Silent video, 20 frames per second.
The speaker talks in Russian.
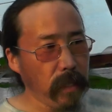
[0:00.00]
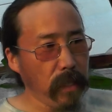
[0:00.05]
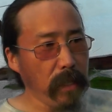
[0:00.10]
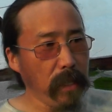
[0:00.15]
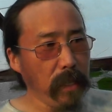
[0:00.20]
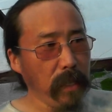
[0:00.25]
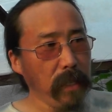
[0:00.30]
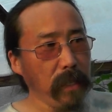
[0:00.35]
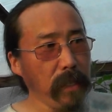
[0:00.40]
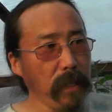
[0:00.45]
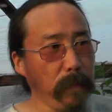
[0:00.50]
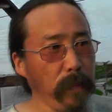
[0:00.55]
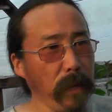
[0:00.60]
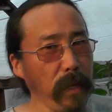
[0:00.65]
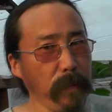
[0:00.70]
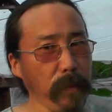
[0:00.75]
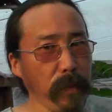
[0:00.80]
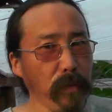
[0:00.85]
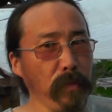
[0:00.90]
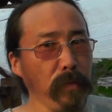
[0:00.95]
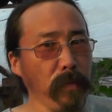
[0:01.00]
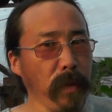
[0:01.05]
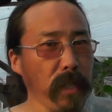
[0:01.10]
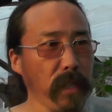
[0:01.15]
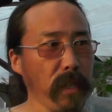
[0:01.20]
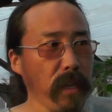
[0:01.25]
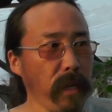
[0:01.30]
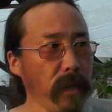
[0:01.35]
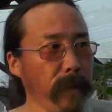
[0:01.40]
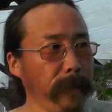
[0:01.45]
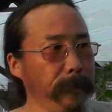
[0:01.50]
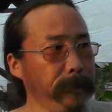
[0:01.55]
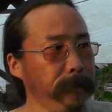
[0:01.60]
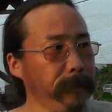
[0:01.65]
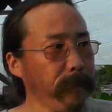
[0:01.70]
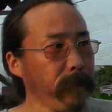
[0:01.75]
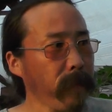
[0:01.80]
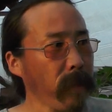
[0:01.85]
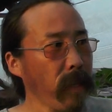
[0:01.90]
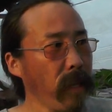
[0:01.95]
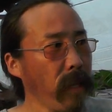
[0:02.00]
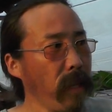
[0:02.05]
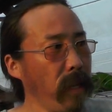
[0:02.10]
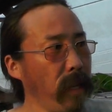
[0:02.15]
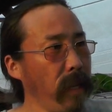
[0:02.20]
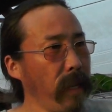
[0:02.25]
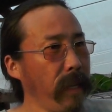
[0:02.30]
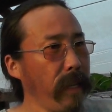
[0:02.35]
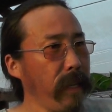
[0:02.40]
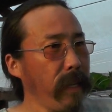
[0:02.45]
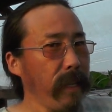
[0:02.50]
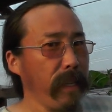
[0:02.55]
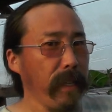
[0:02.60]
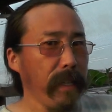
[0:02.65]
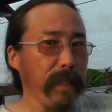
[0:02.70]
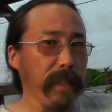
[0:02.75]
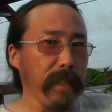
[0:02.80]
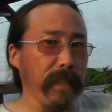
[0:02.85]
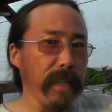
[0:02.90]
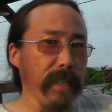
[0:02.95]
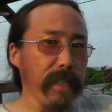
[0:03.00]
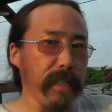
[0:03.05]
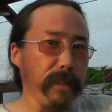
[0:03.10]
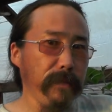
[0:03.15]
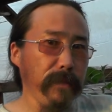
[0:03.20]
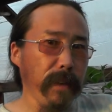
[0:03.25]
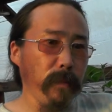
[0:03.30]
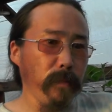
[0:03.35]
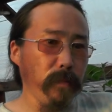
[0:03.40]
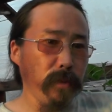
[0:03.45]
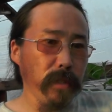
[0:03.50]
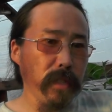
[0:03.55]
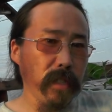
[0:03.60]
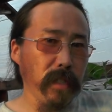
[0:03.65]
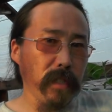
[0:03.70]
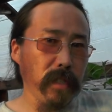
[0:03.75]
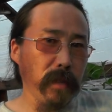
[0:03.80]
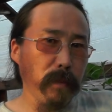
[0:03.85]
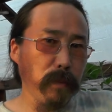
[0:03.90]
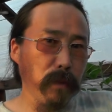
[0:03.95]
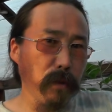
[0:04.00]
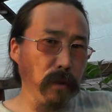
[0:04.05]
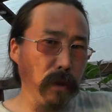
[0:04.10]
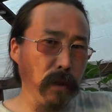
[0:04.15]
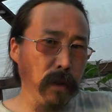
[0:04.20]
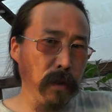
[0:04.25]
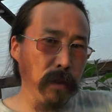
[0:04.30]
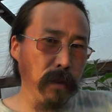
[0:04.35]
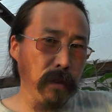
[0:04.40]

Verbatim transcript: И теперь подумайте, если вам будет тепло,